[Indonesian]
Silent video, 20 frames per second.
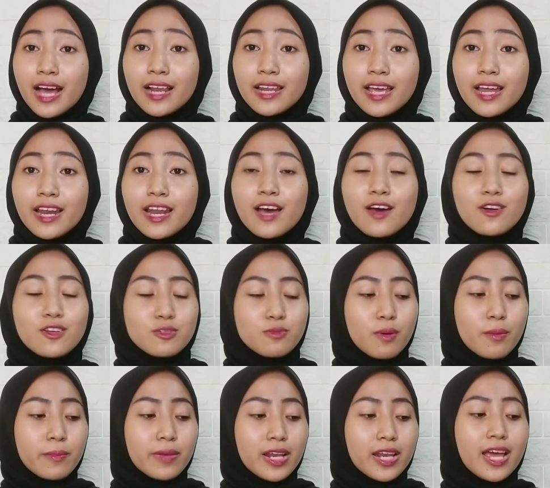Kalian harus
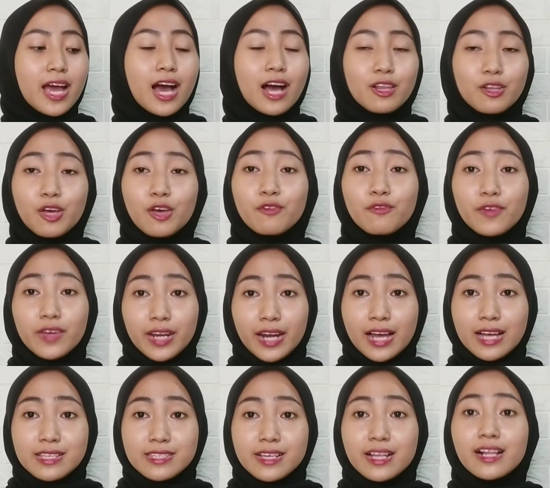memilih aloe
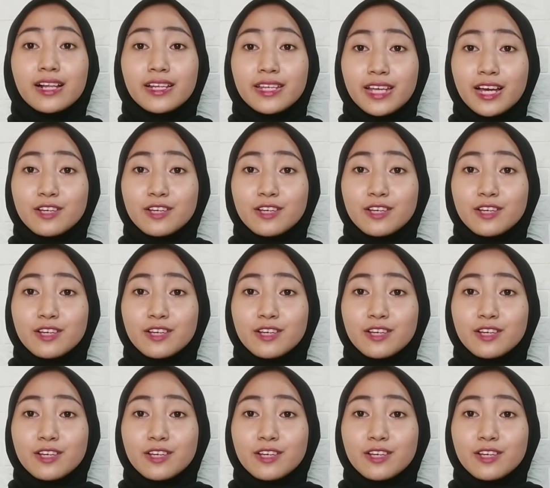vera gel